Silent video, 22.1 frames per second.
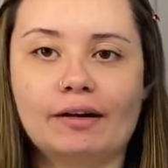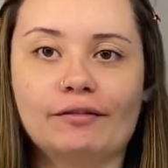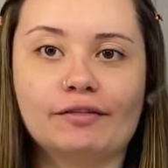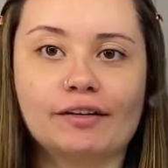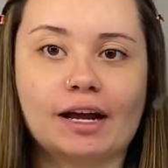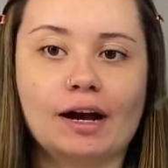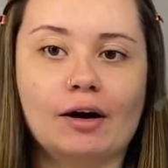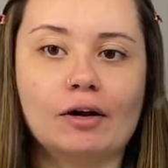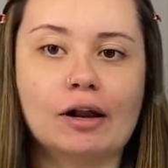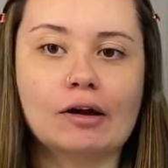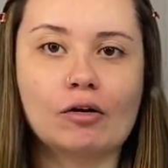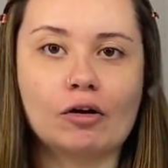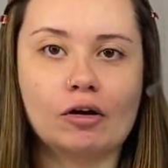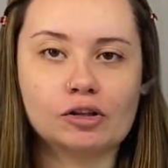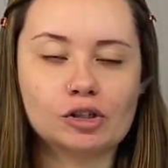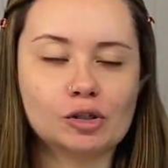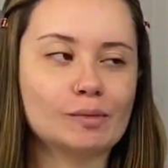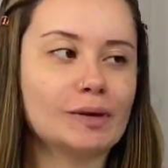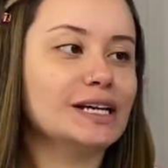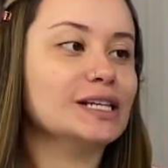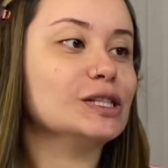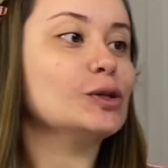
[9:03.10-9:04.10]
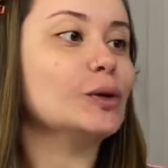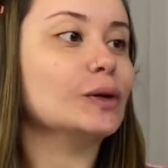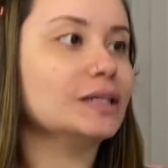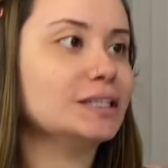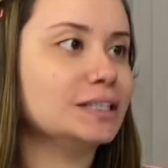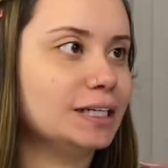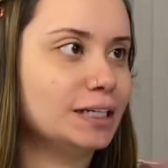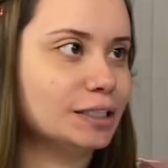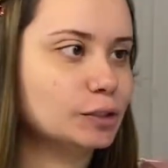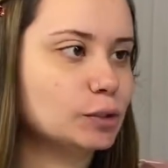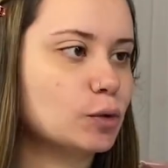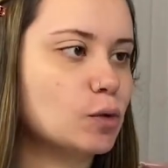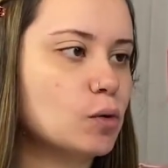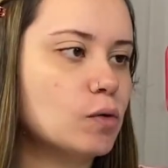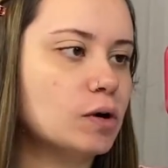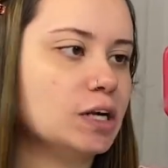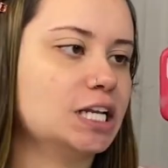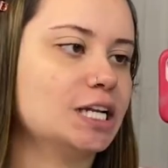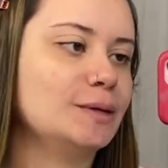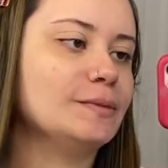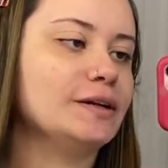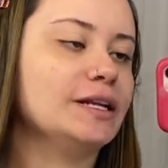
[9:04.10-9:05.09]
ficar um negócio mais ornando com o
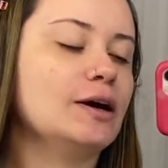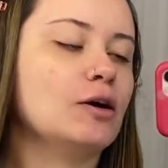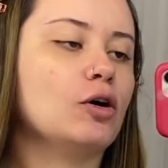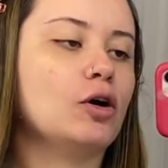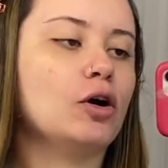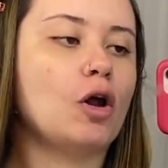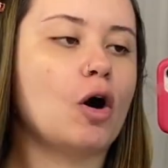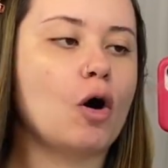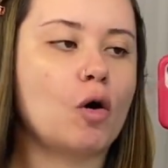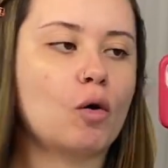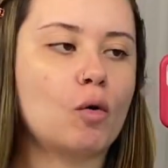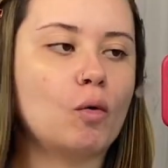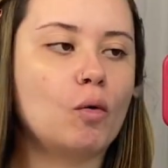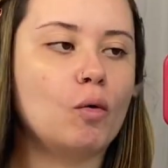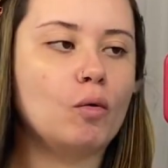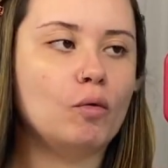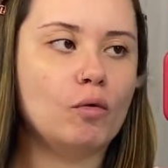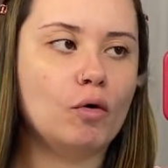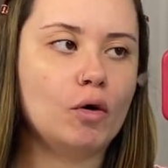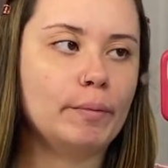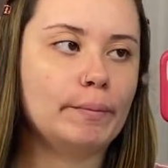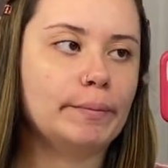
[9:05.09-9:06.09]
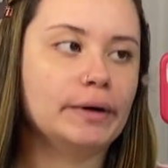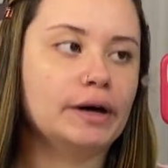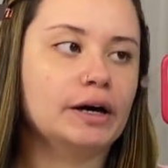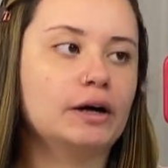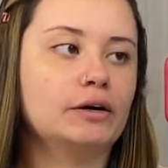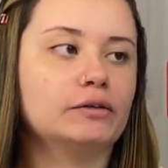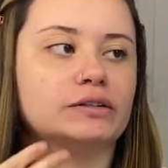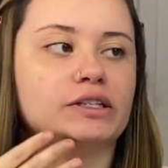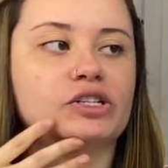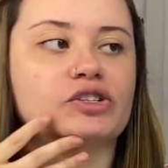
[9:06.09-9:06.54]
clima, né, eu coloco um roupão,